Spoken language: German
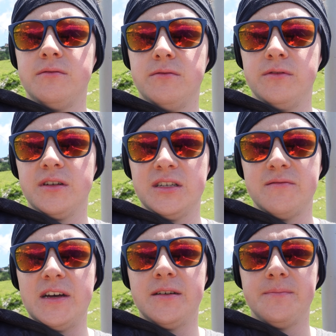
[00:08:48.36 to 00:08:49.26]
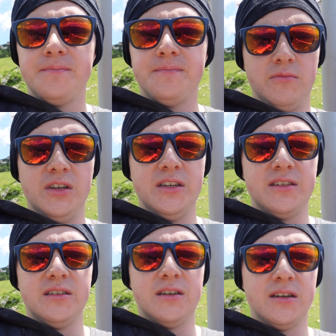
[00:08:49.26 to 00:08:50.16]
Und dann geht's weiter. Die
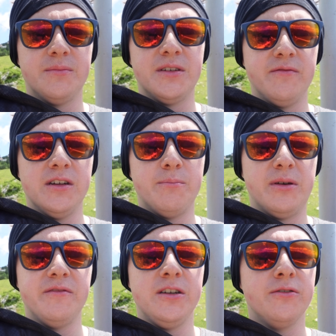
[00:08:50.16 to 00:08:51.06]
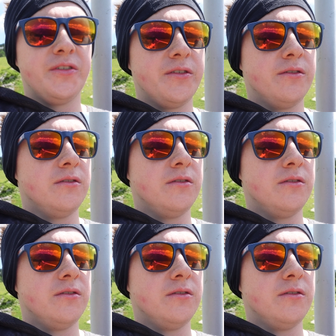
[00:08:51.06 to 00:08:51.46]
nächsten Tage gibt es dann wieder ein paar Videos.